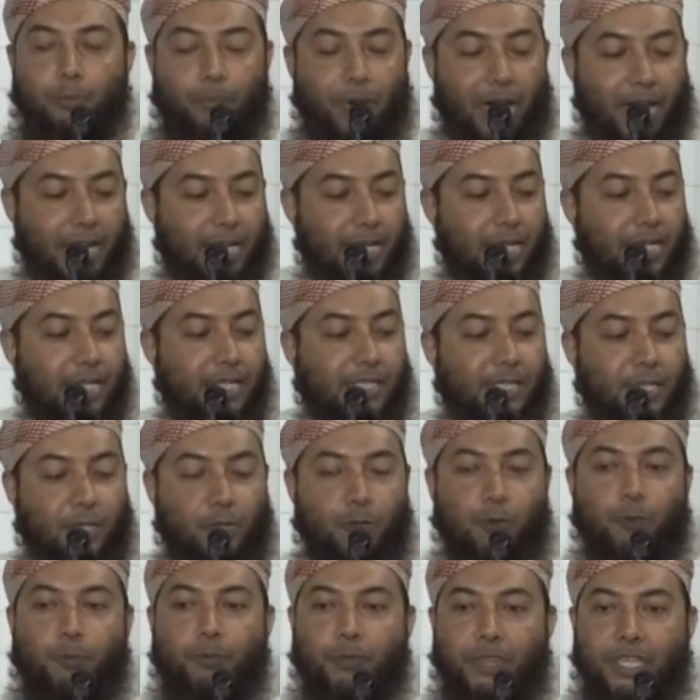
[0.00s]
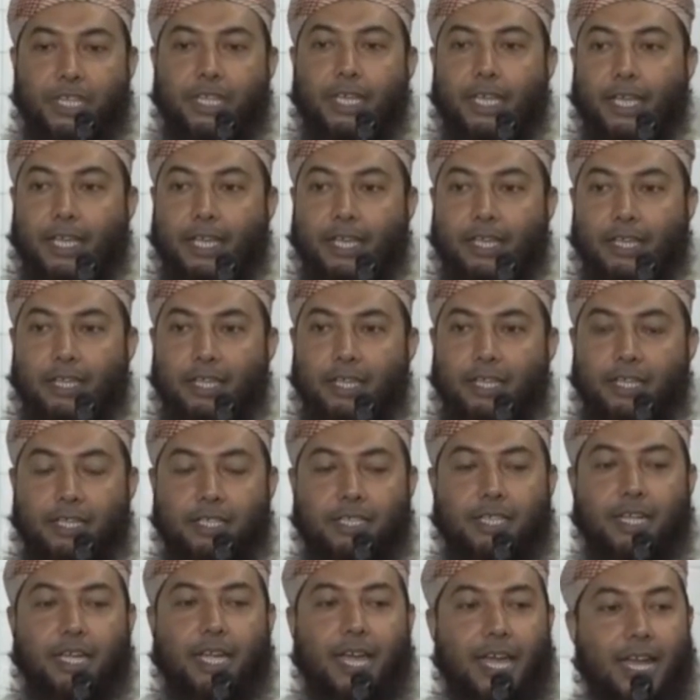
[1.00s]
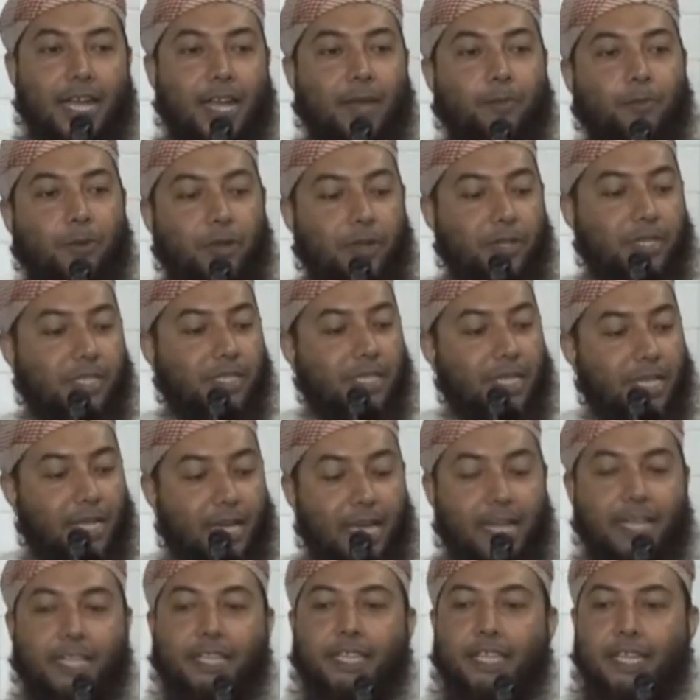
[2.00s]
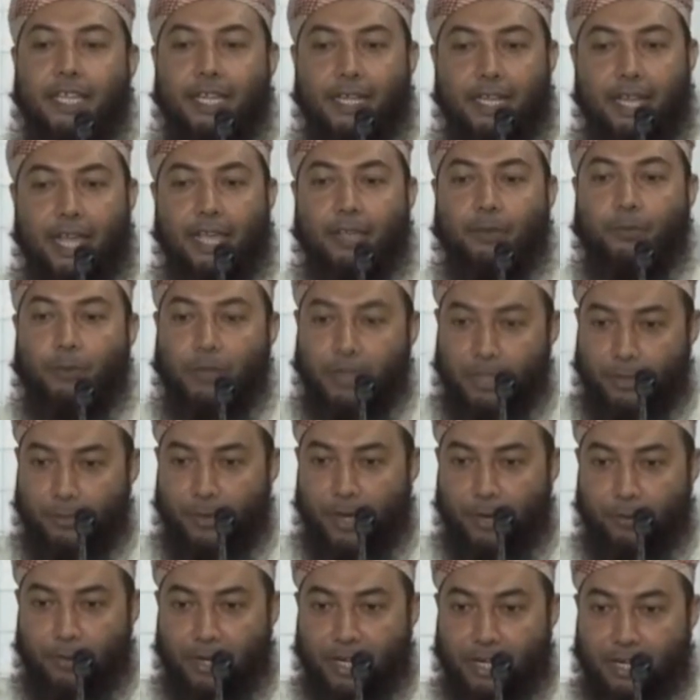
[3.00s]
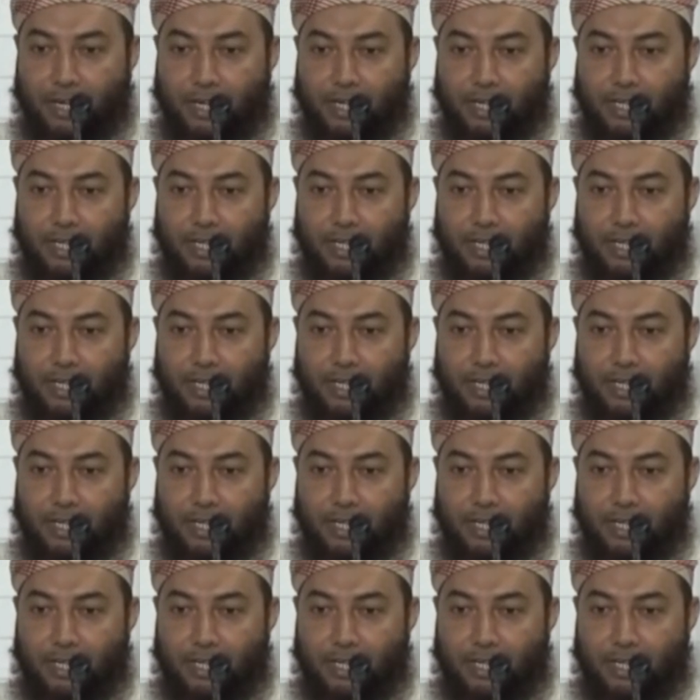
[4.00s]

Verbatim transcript: পানির নিচে ডুব দিয়ে সেখানে বলেন যে এখানে দিন নেই বলতে পারবেন